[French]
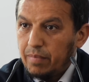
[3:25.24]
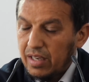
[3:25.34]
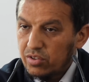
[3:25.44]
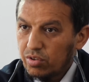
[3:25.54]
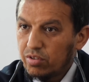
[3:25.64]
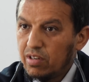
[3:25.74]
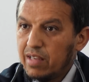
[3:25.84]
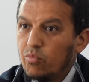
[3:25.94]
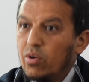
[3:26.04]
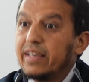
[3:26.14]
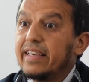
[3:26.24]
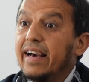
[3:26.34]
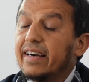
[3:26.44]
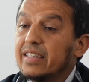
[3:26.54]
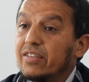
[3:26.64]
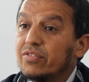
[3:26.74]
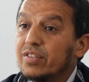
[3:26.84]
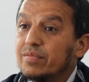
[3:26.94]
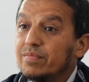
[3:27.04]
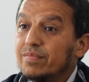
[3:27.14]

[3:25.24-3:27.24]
Parce que les mois qui arrivent